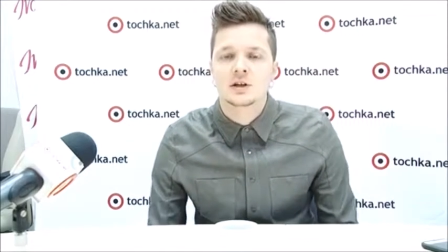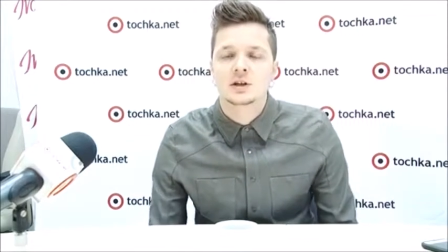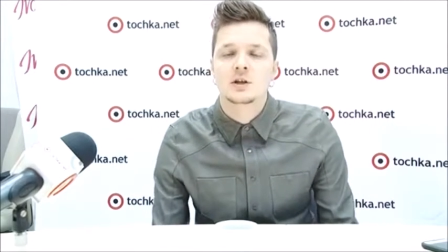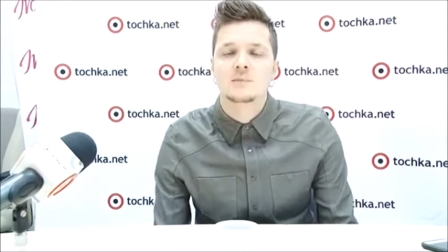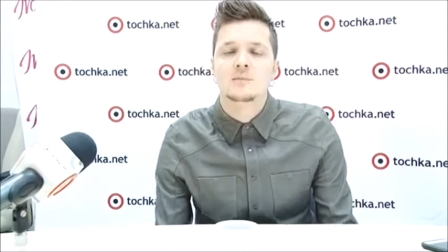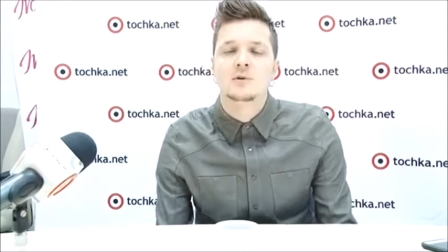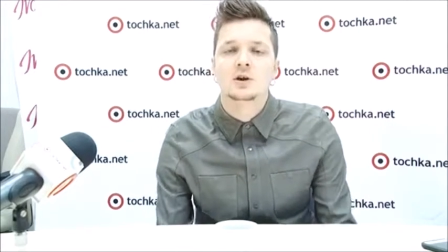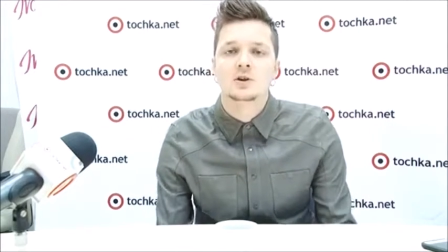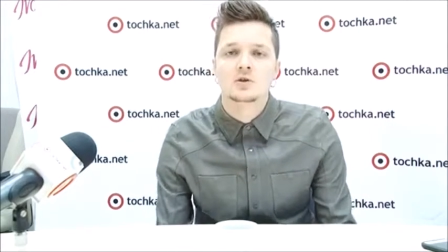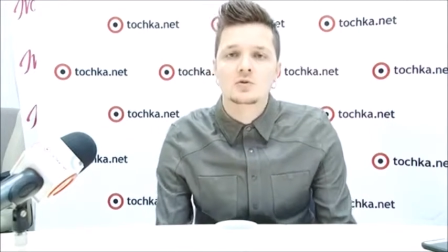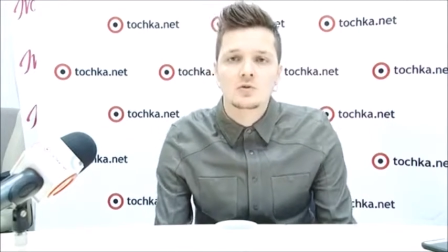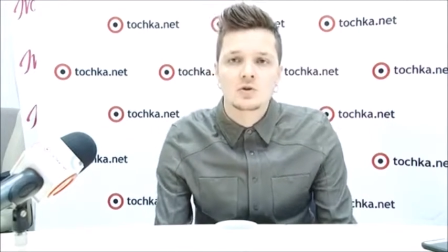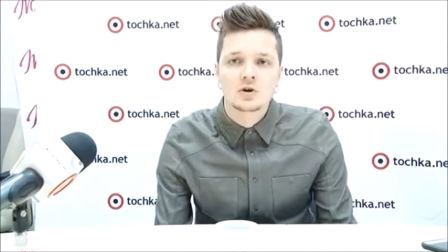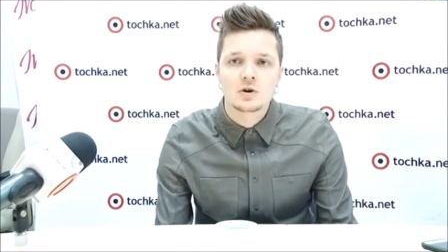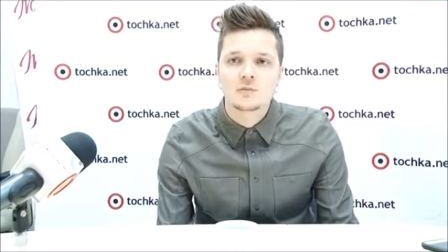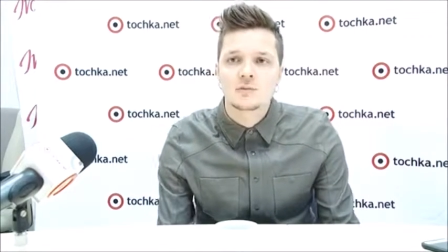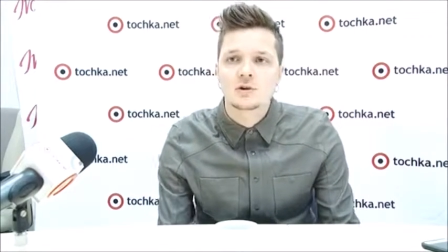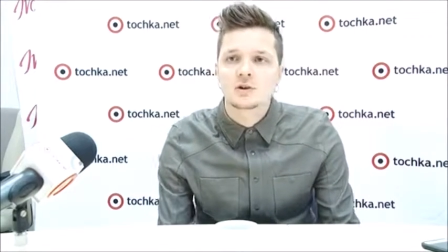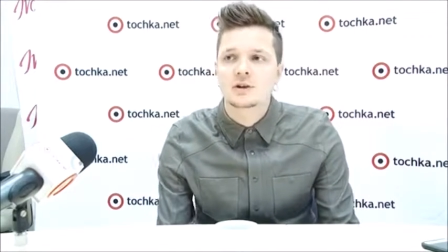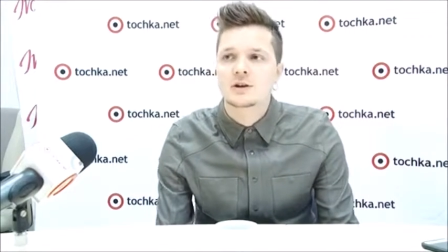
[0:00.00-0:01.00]

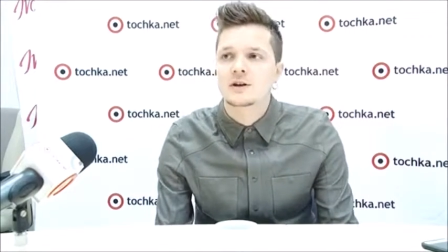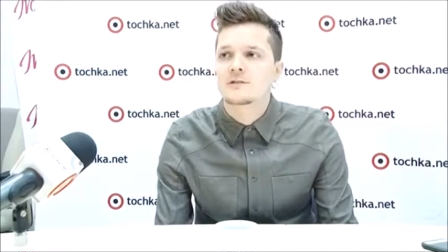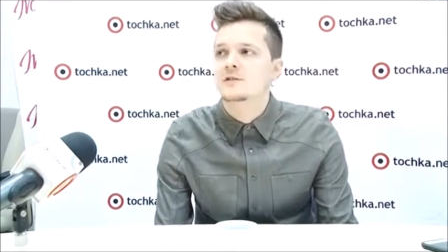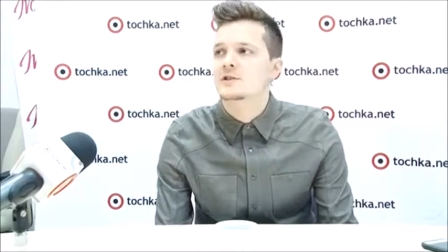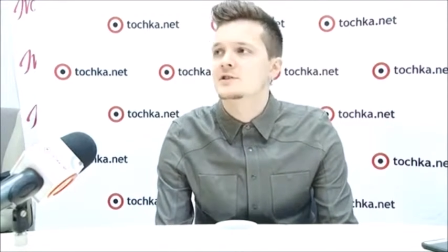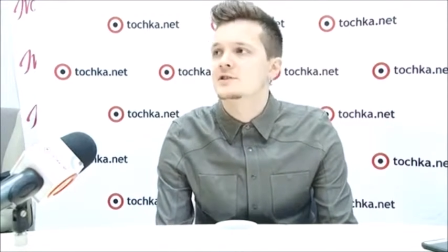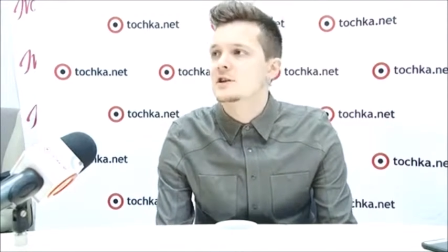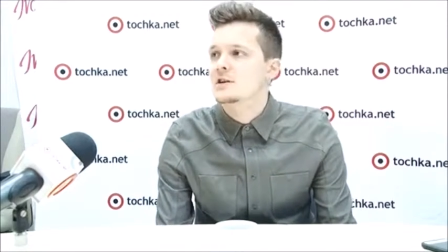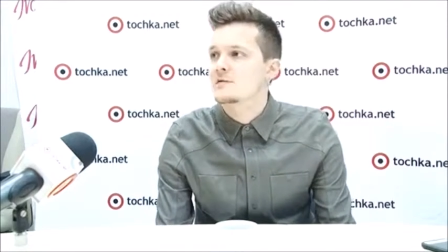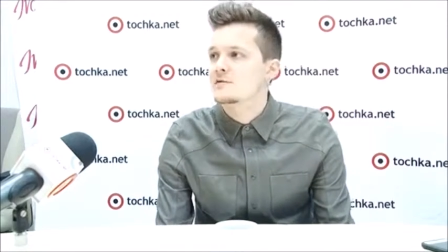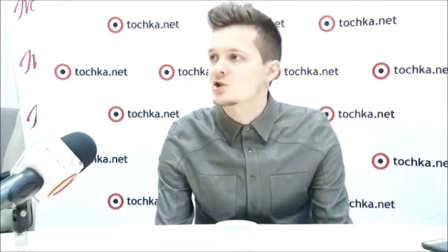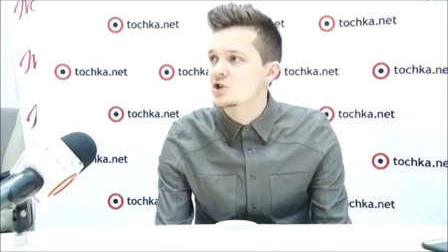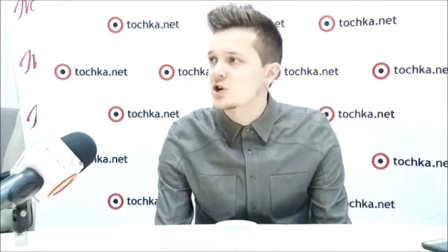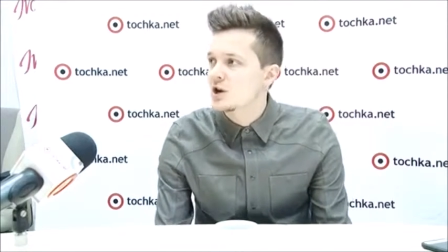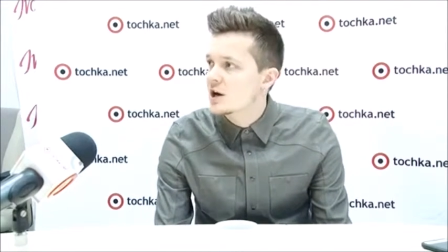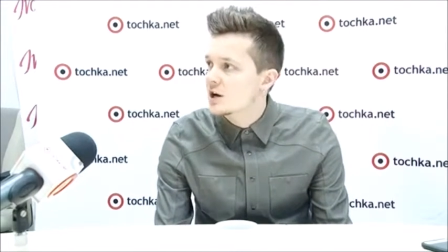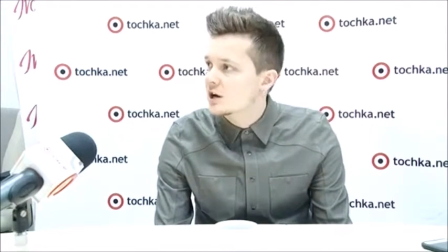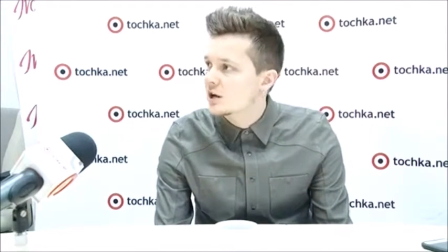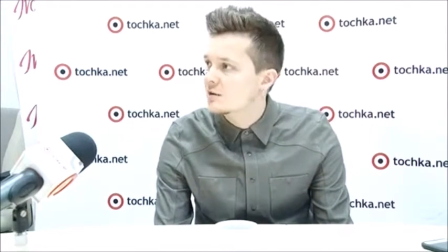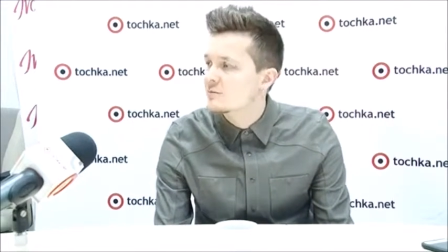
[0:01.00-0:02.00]
лабрадоры, мне нравятся
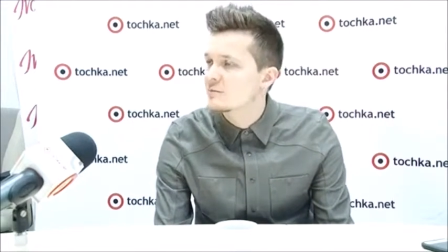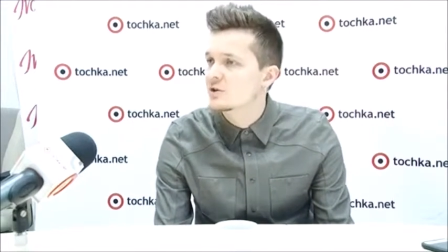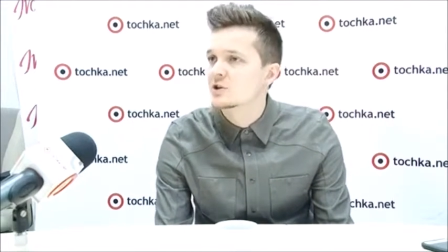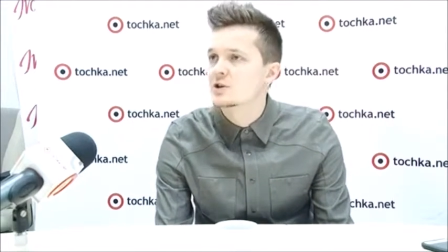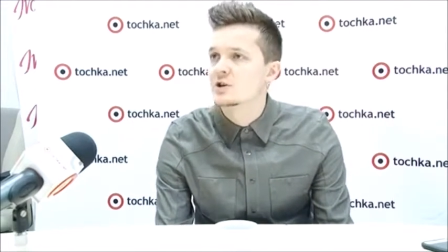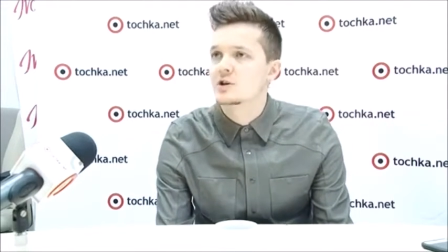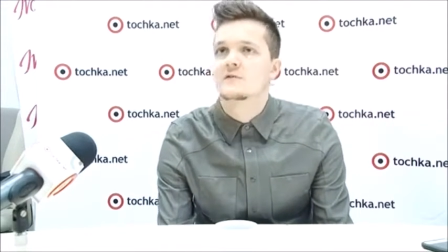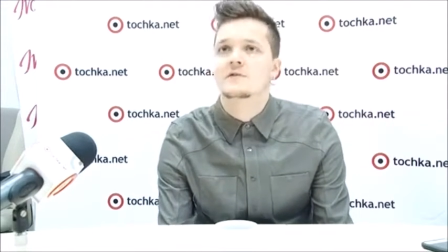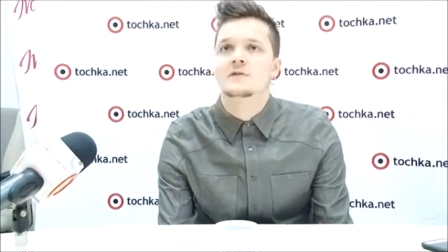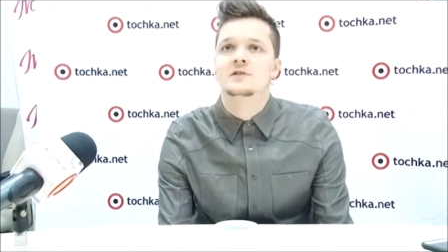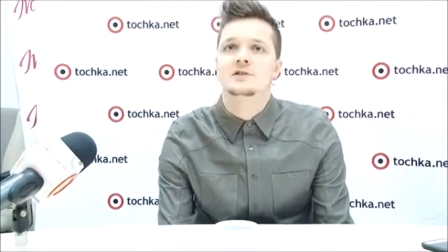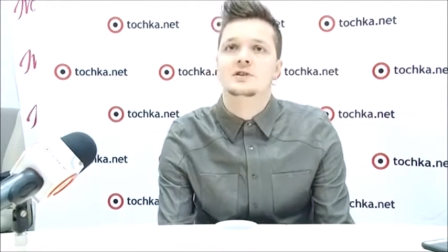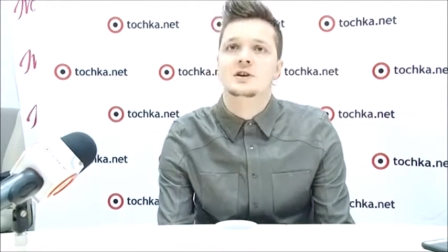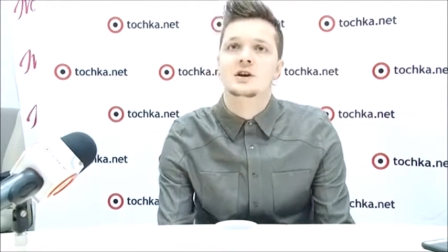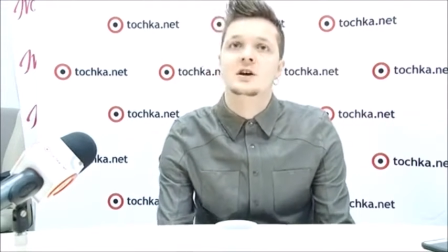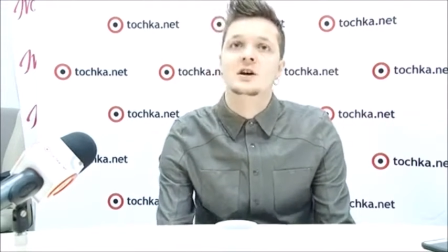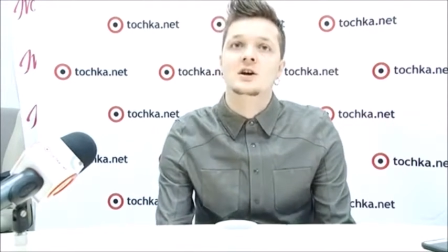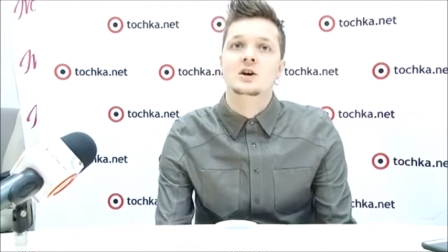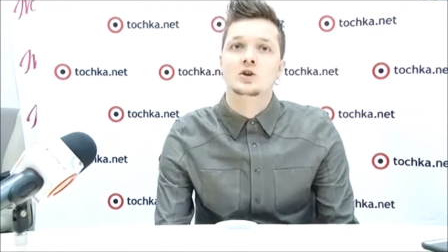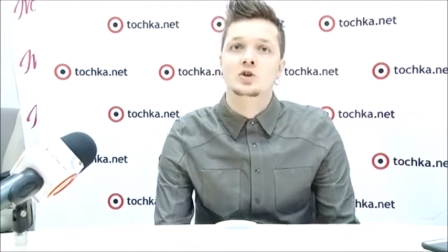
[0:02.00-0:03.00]
овчарки, мне
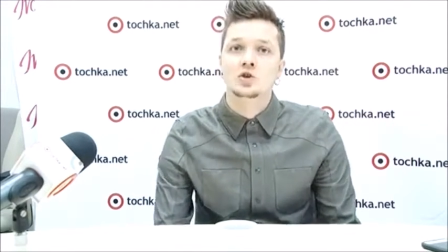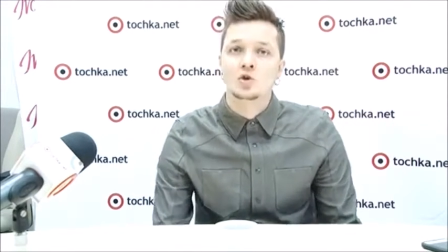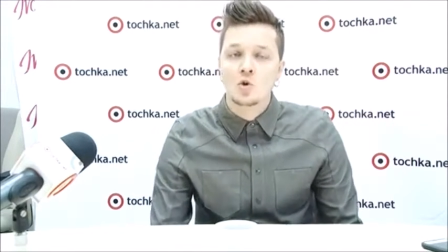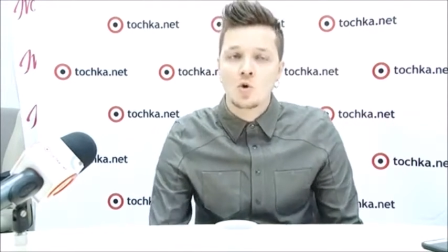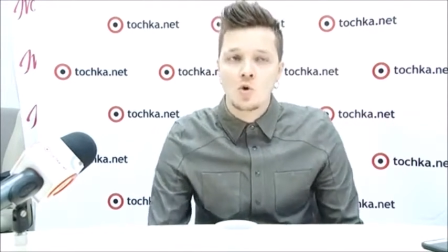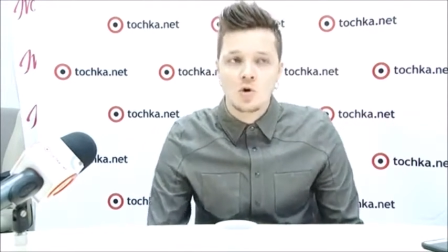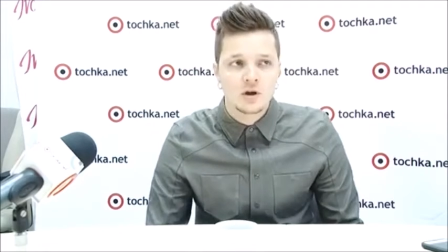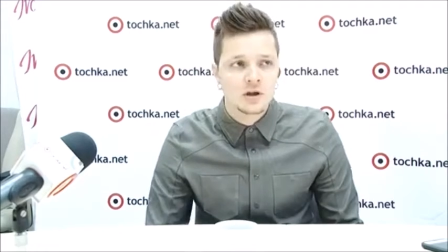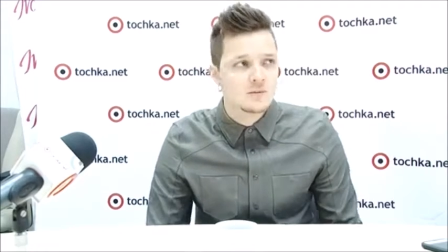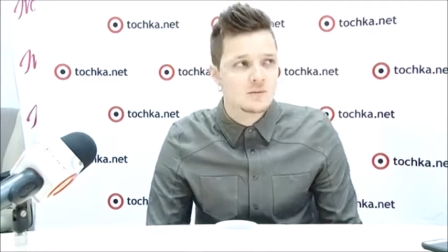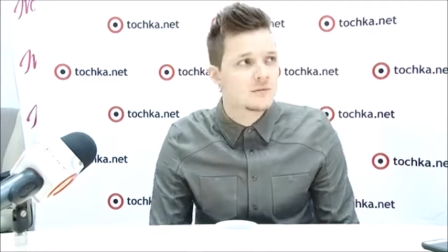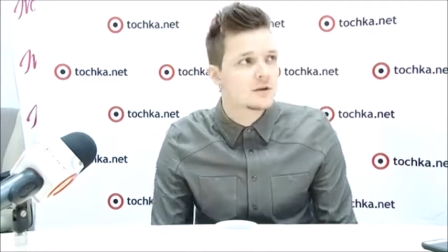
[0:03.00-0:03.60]
нравятся доги,